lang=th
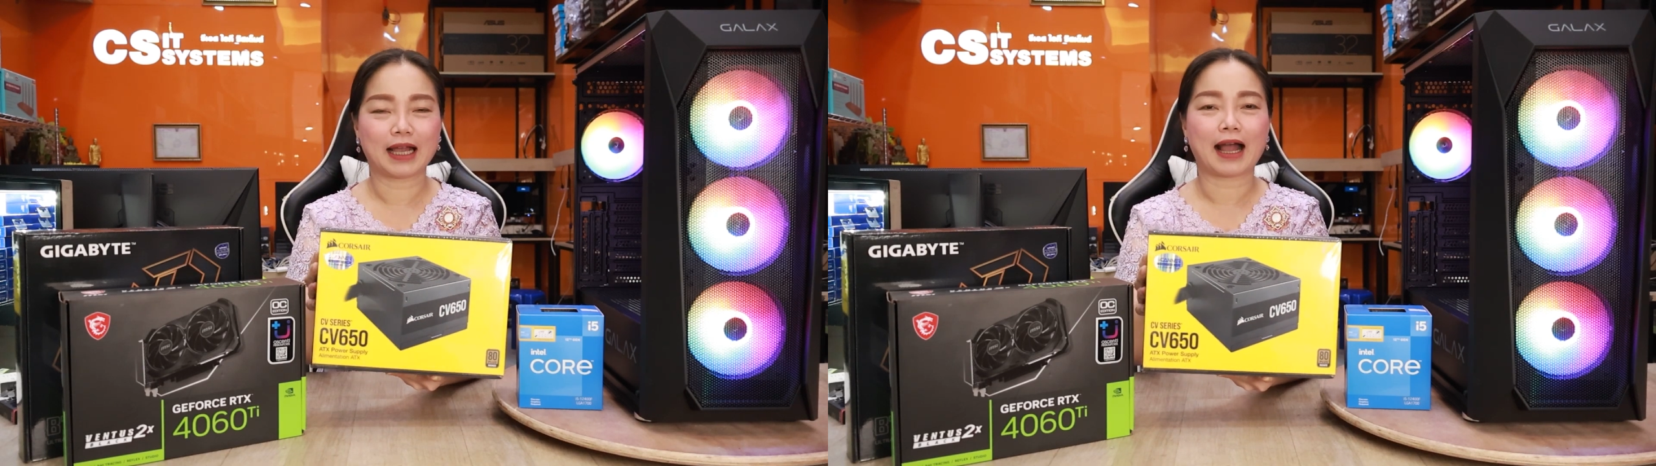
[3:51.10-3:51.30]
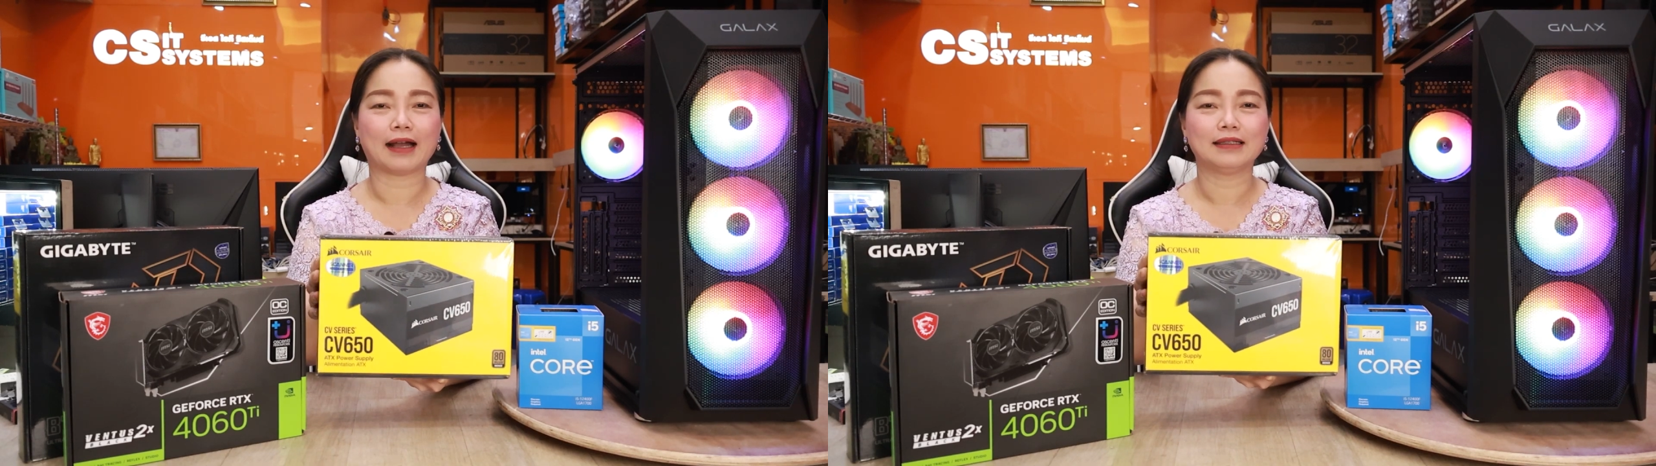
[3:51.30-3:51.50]

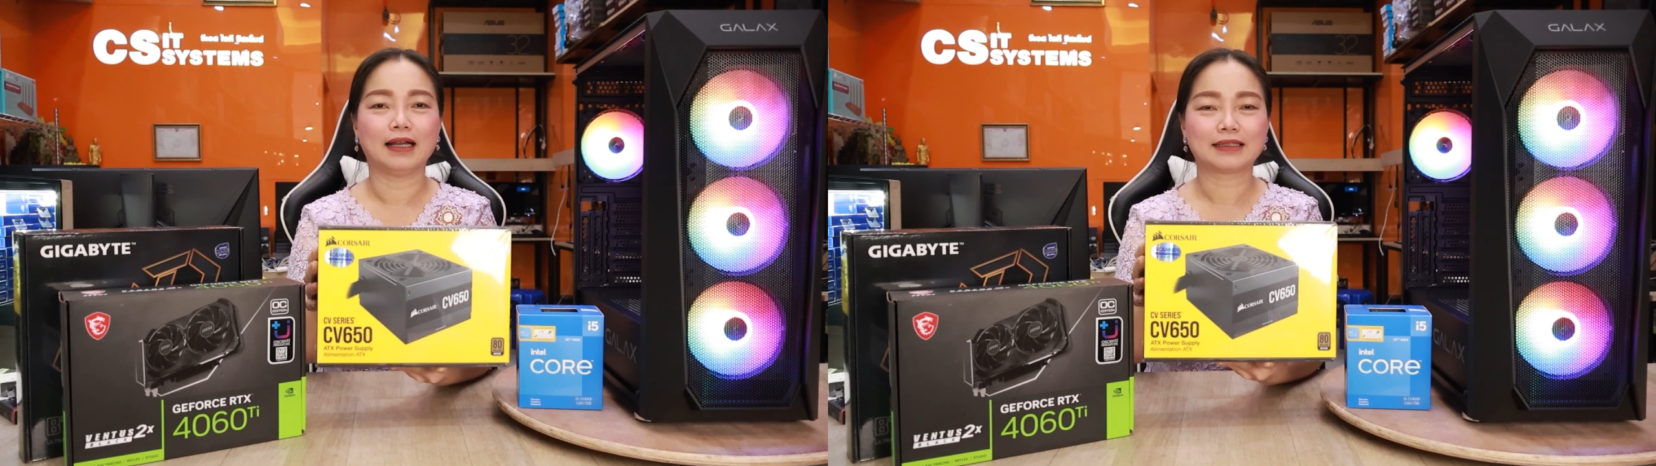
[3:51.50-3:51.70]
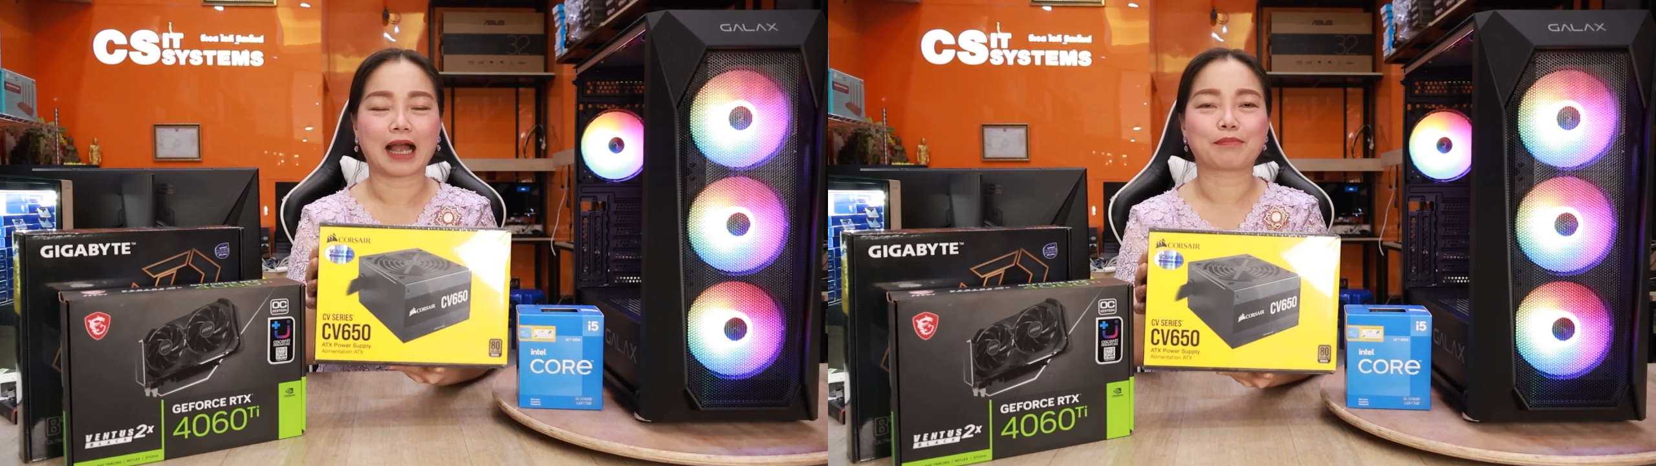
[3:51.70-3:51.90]
นี่ค่ะ
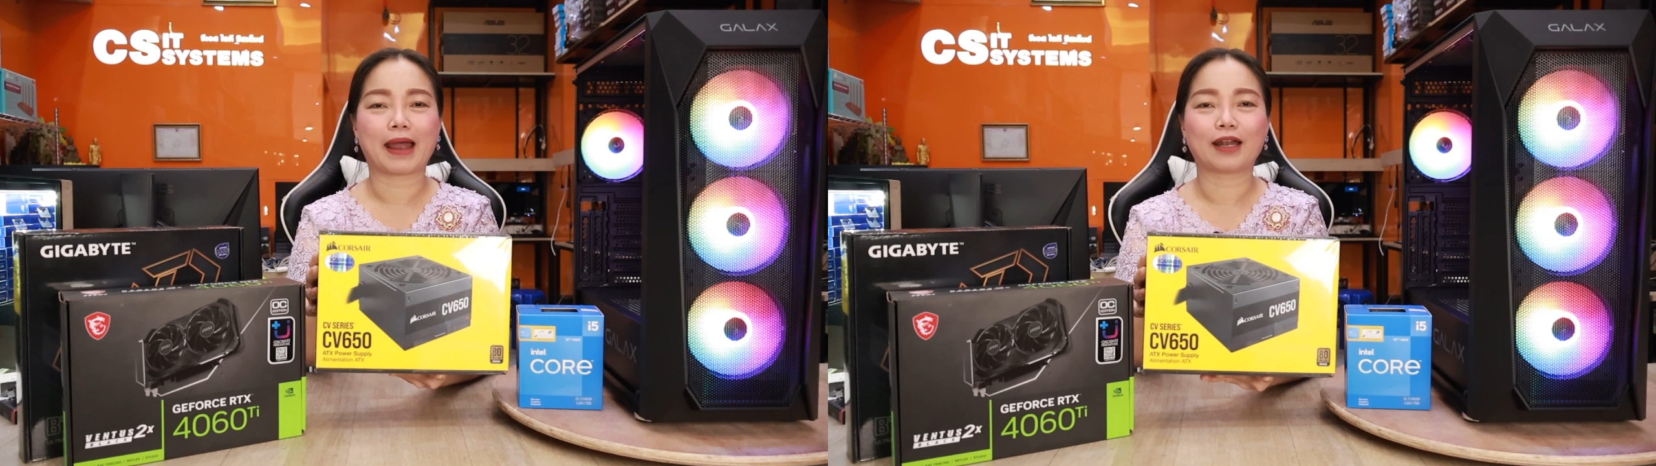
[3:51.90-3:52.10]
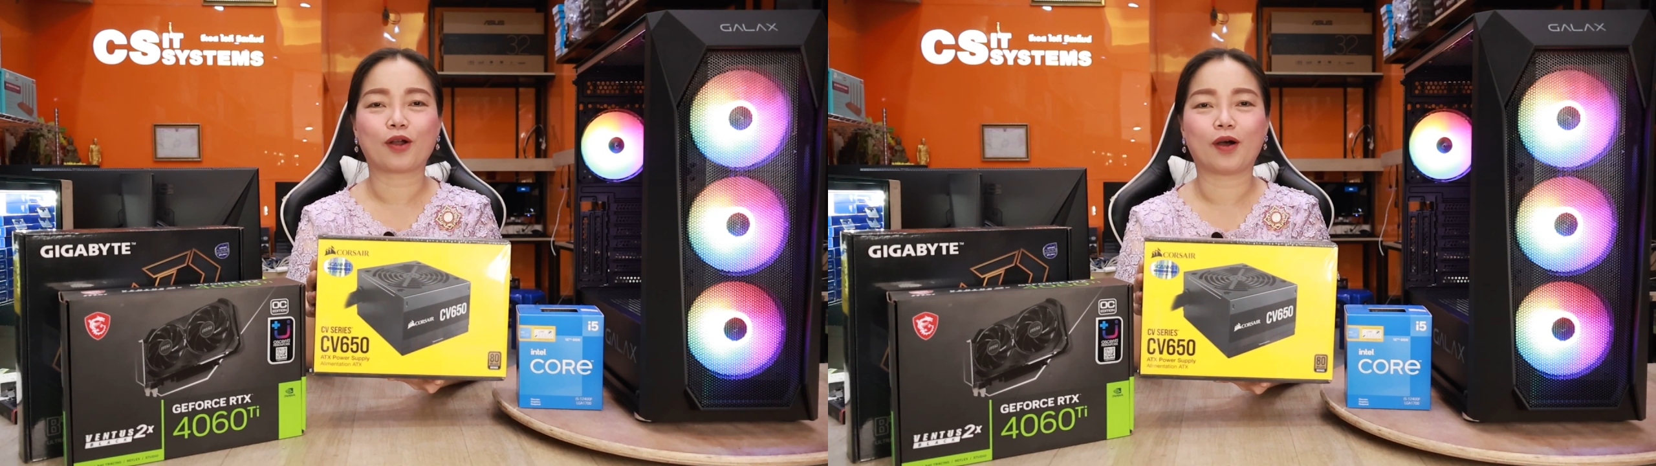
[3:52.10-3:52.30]
จาก
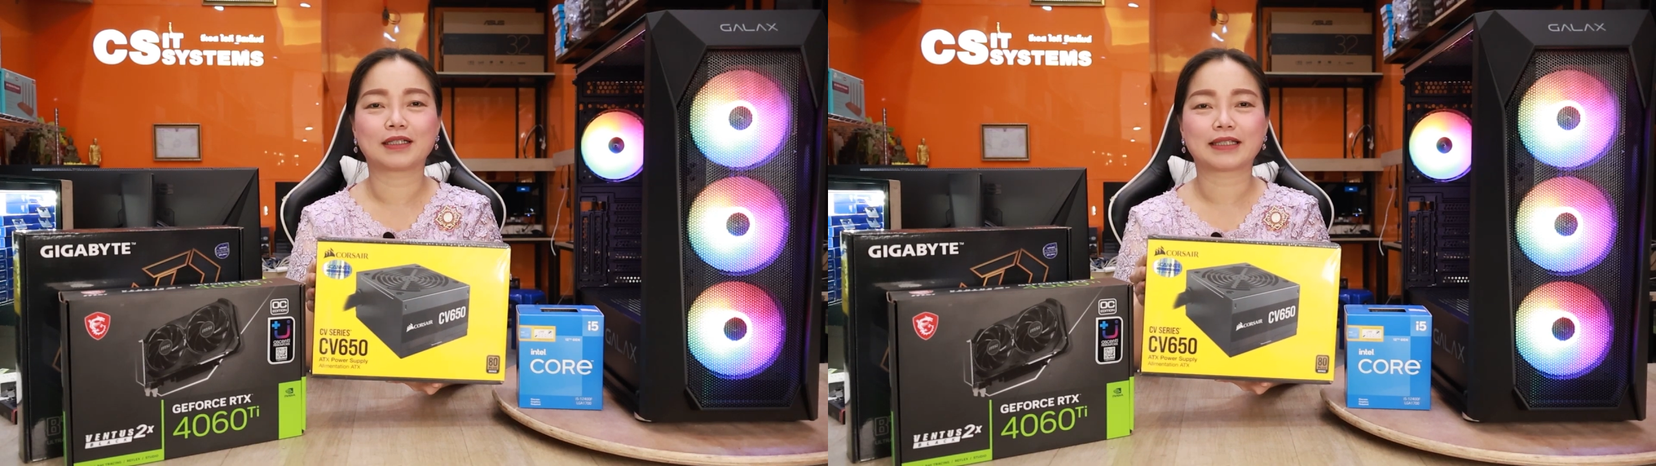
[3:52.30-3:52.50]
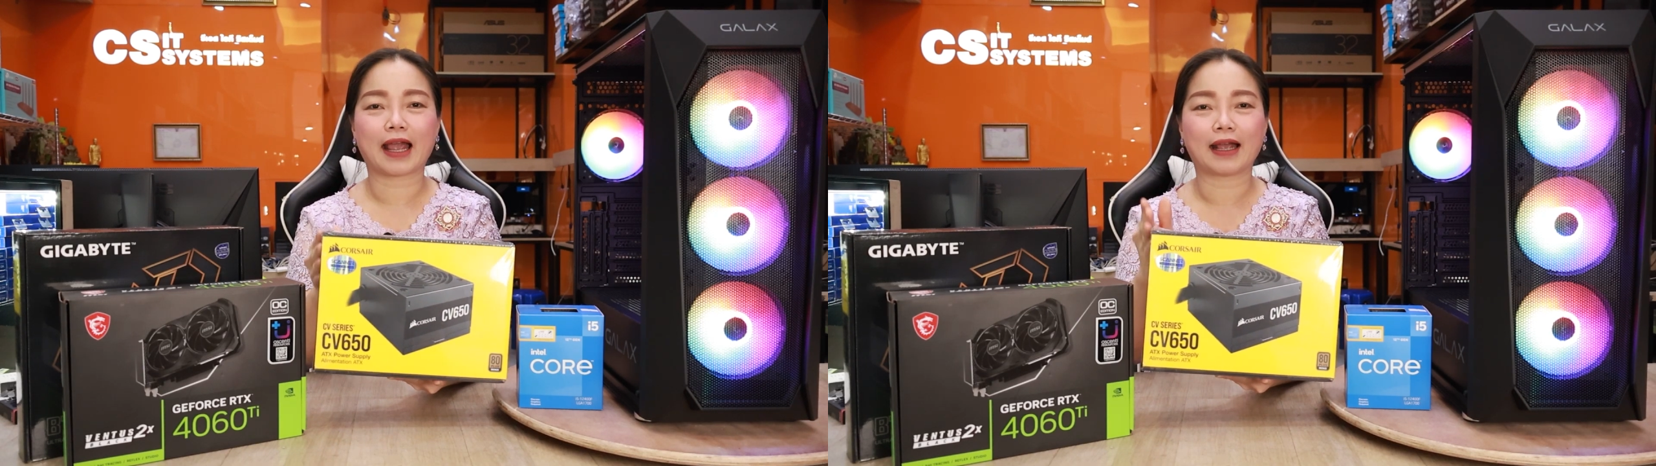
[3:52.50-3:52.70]
แบรนด์คอ
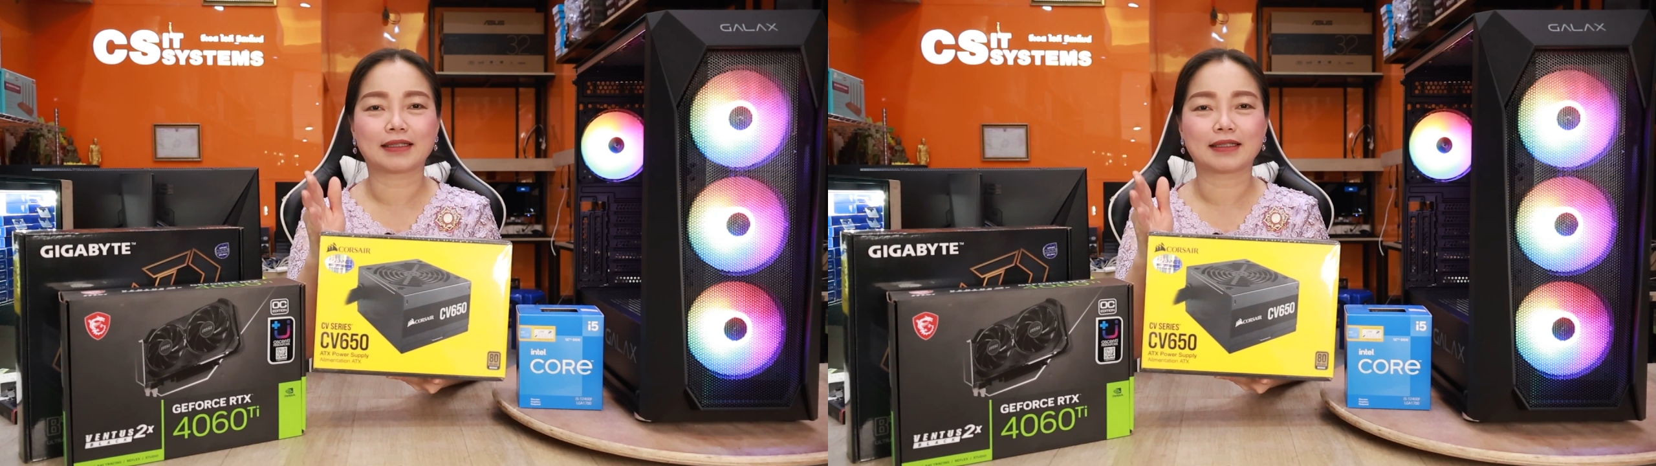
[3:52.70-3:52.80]
แซ